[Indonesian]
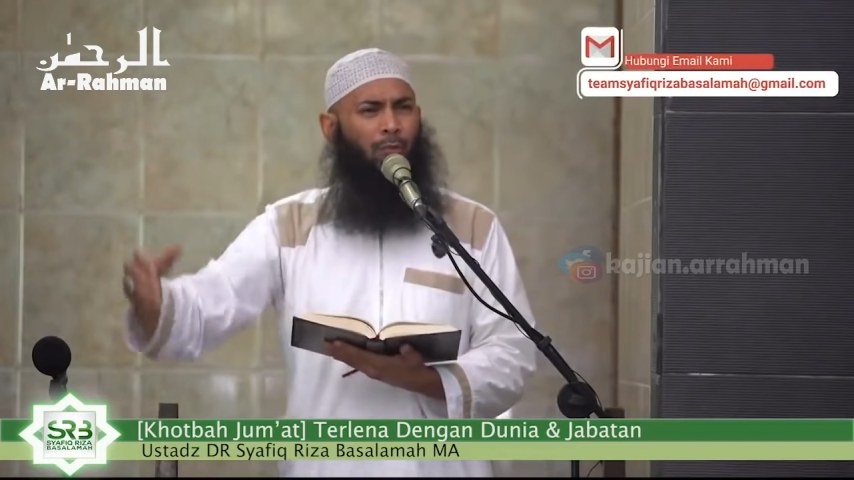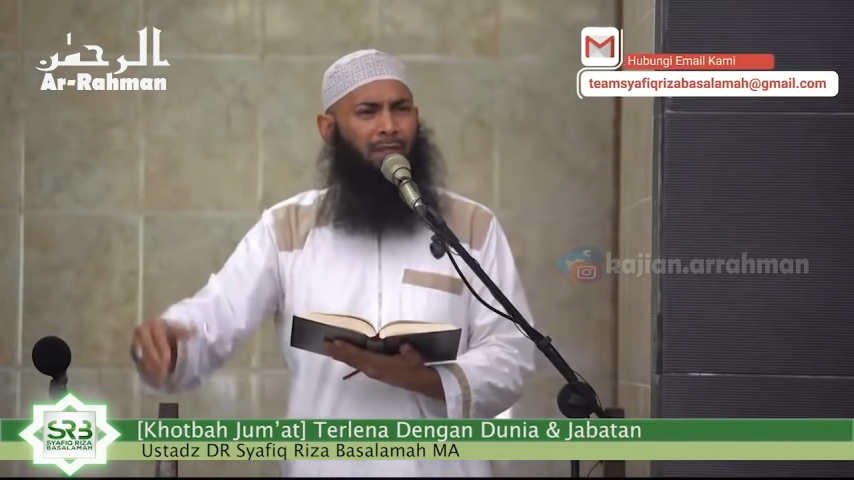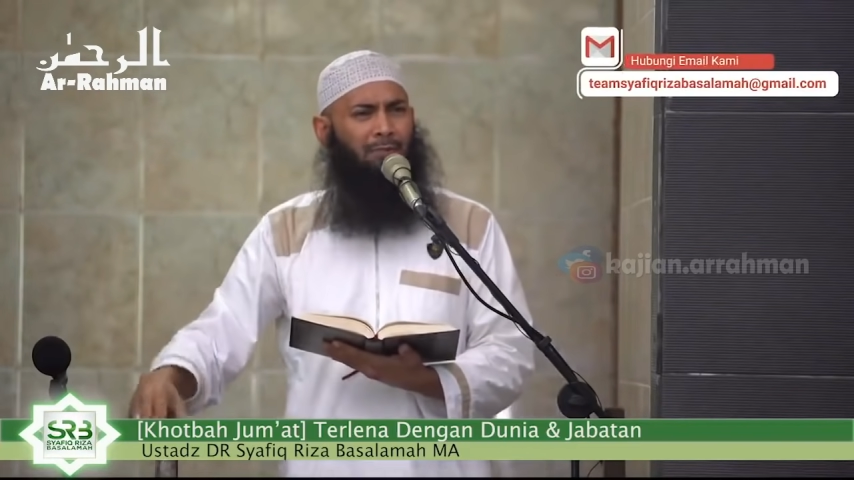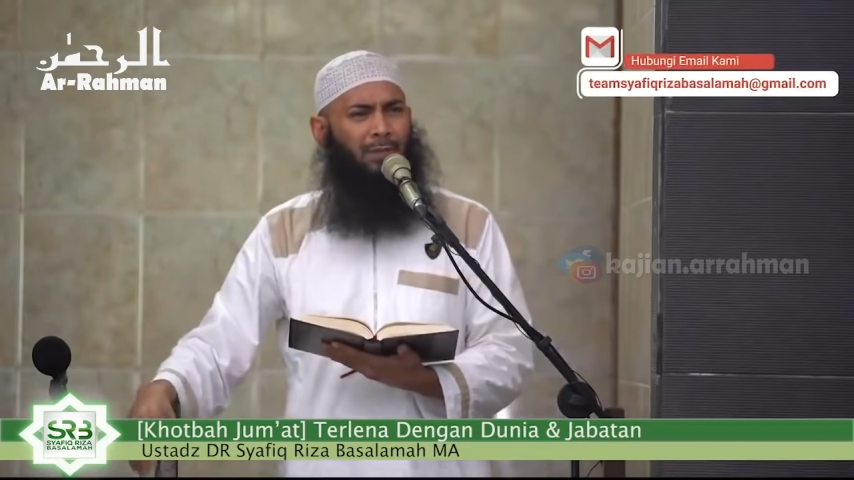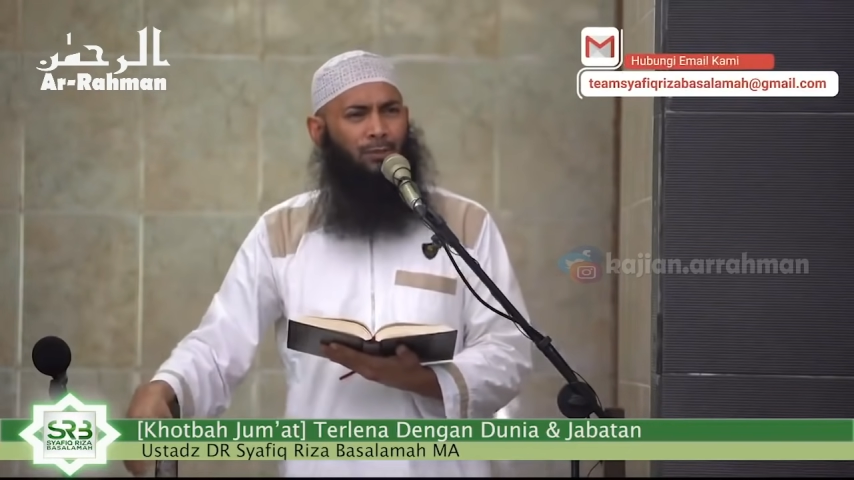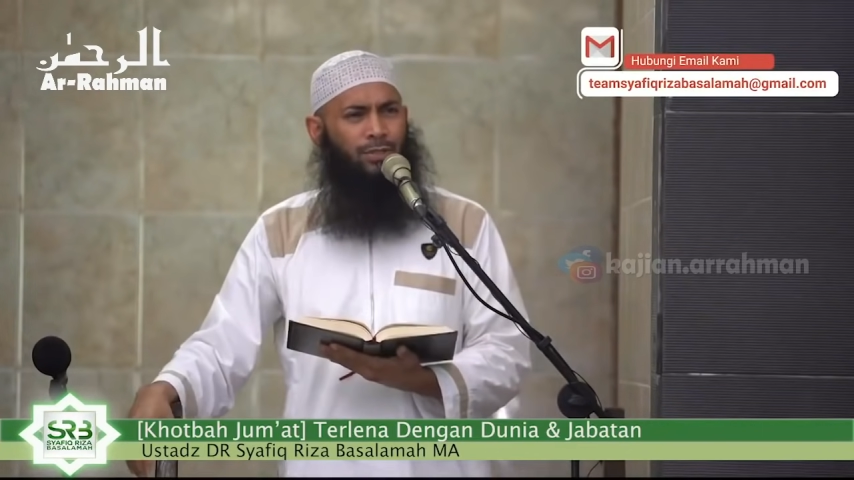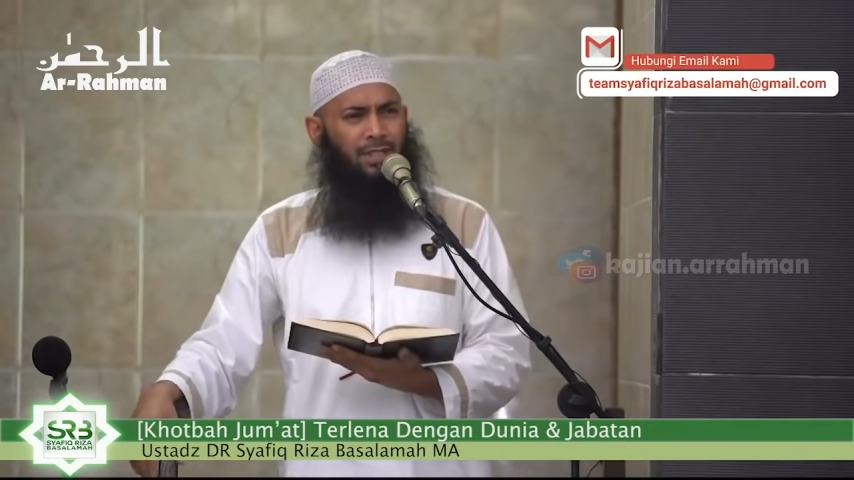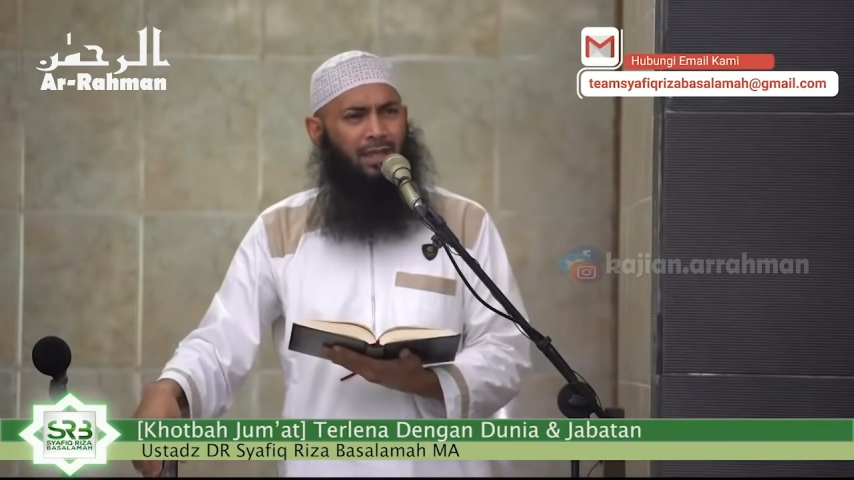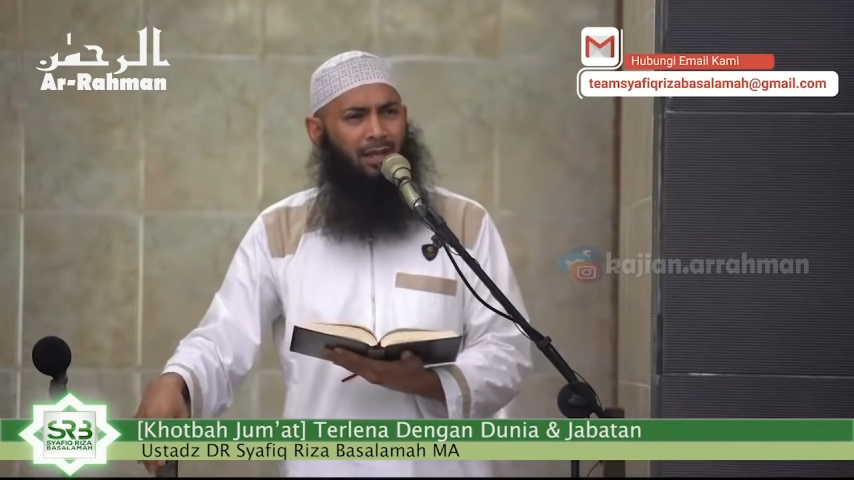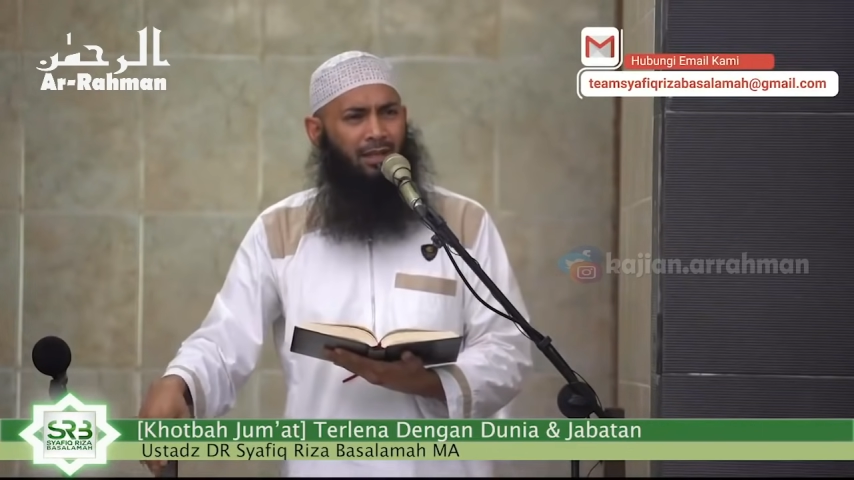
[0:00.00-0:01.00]
umat
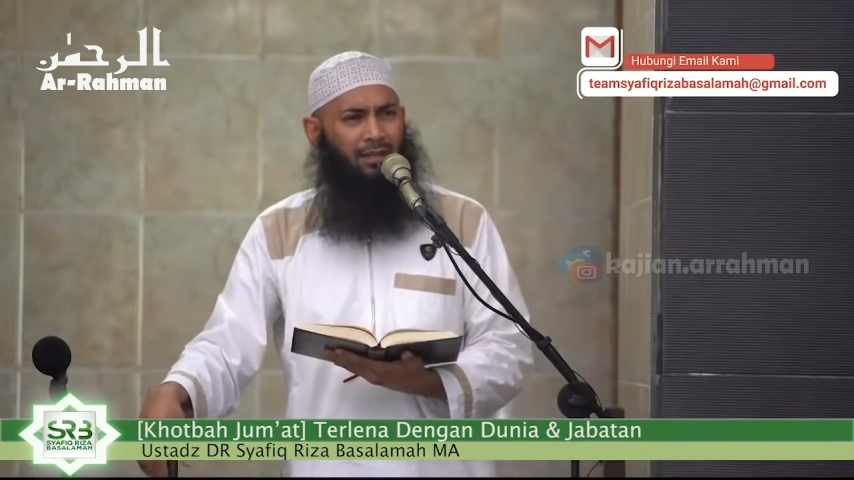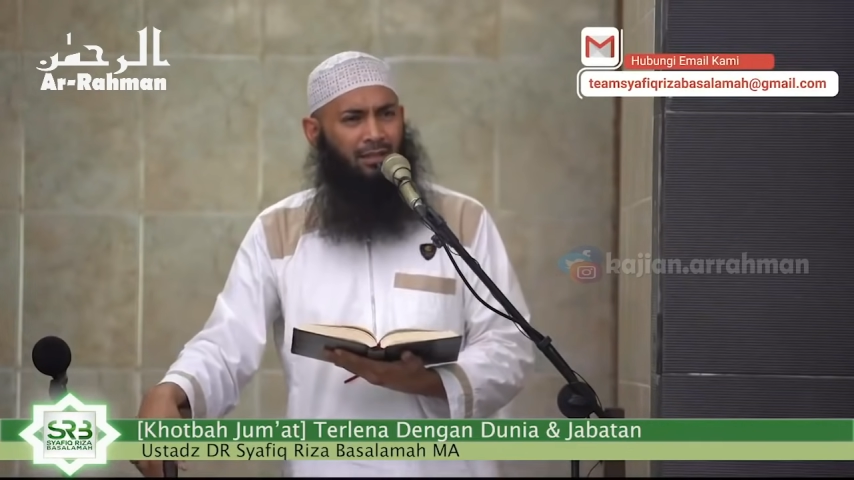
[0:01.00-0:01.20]
manusia.